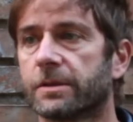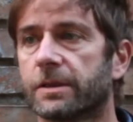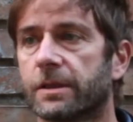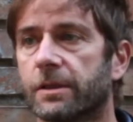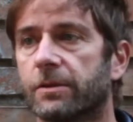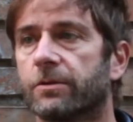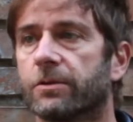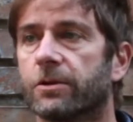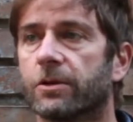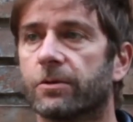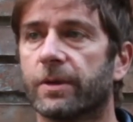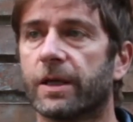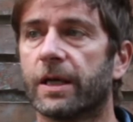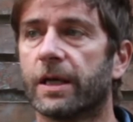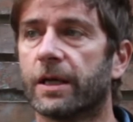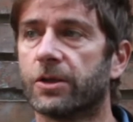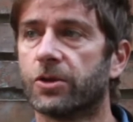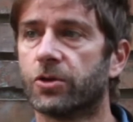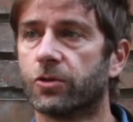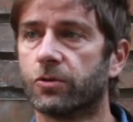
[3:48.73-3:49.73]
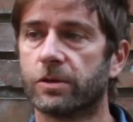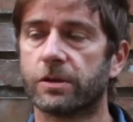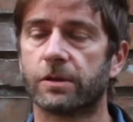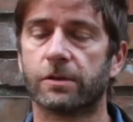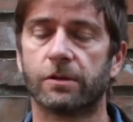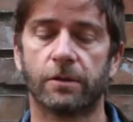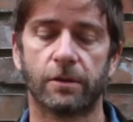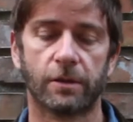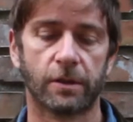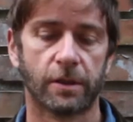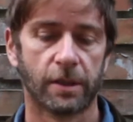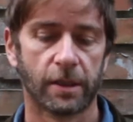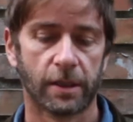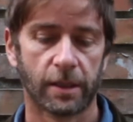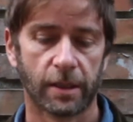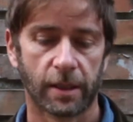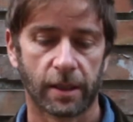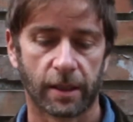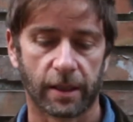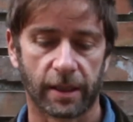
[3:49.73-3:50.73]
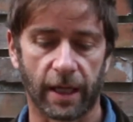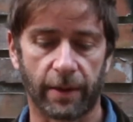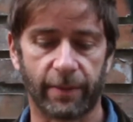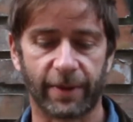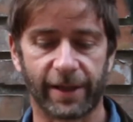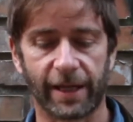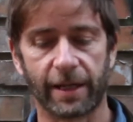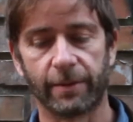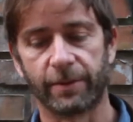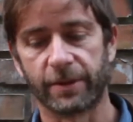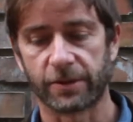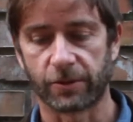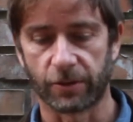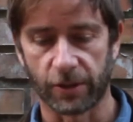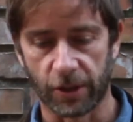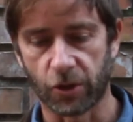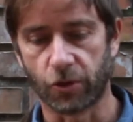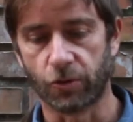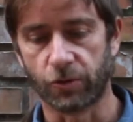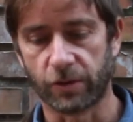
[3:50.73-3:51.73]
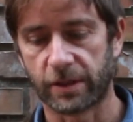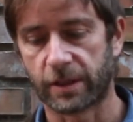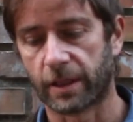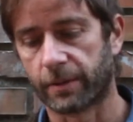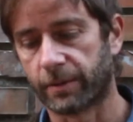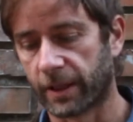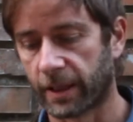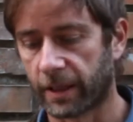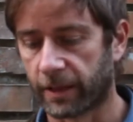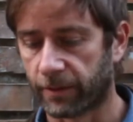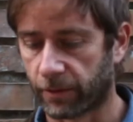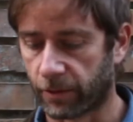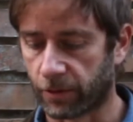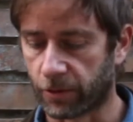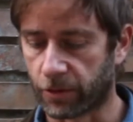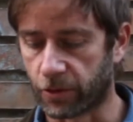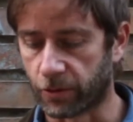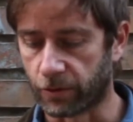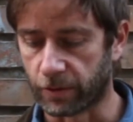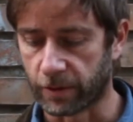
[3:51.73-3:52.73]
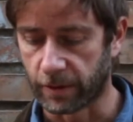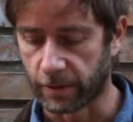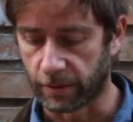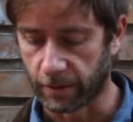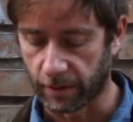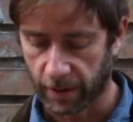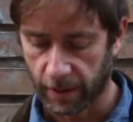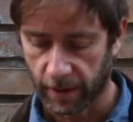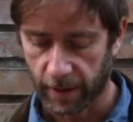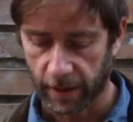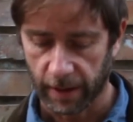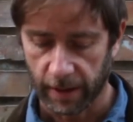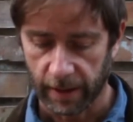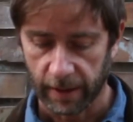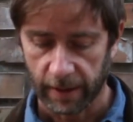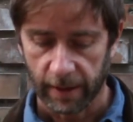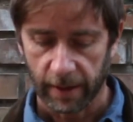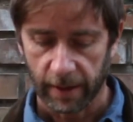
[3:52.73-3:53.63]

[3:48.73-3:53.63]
Secondo me è giusto chiamare le persone giuste per il lavoro giusto.